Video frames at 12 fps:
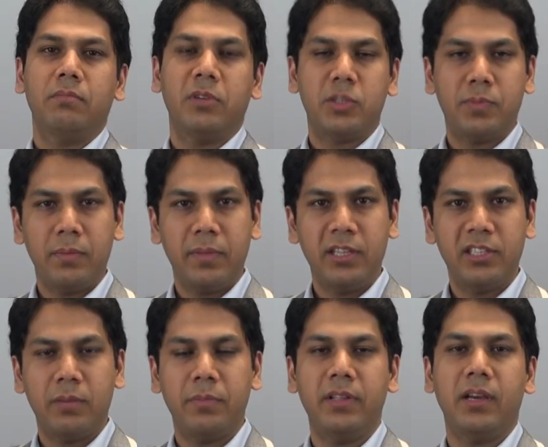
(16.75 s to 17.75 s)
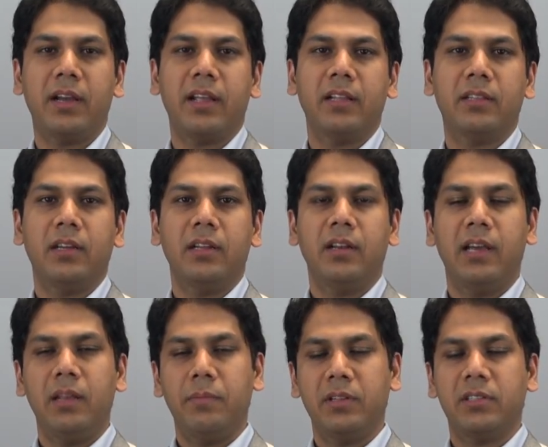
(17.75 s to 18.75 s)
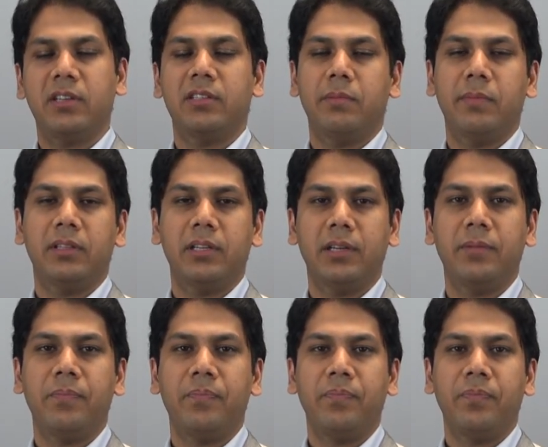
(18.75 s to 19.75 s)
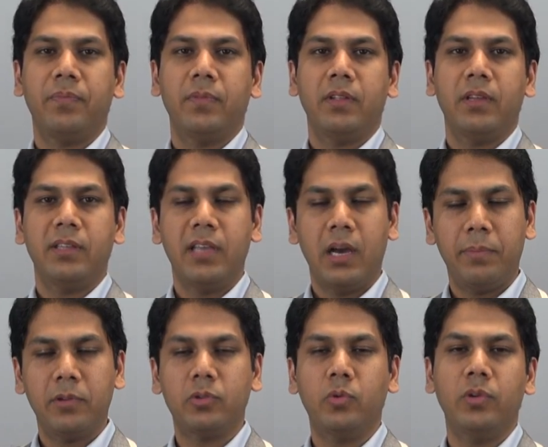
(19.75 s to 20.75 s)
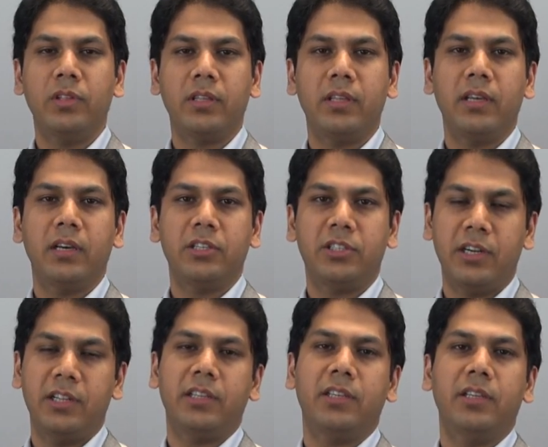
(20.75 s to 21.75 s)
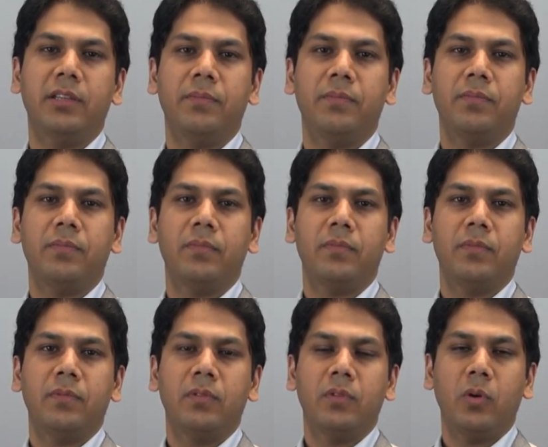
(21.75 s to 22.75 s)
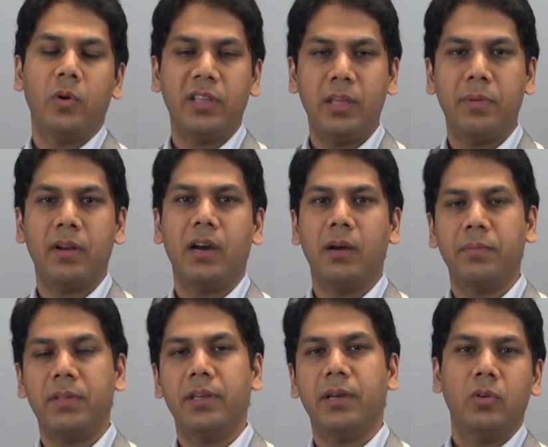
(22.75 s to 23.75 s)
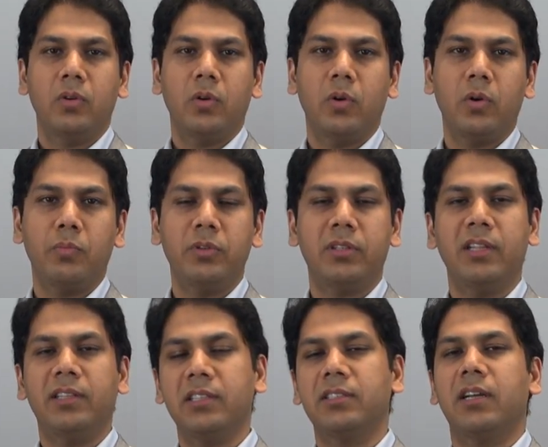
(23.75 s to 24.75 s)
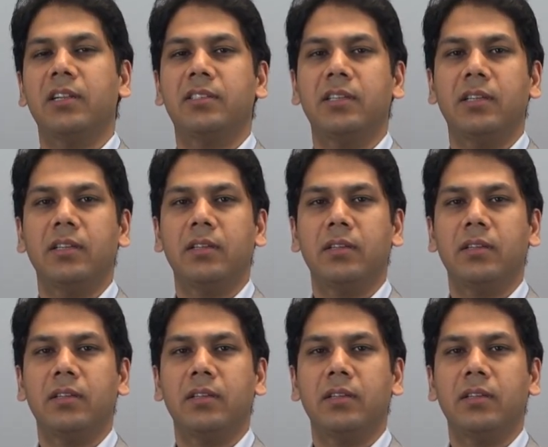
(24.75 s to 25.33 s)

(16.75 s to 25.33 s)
बचपन में ही जर्मनी आ गया था नाइन मंथ्स का जब मैं था यहाँ पर स्कूलिंग किया स्टडी की और यहीं पर काम किया और पिछले दस साल से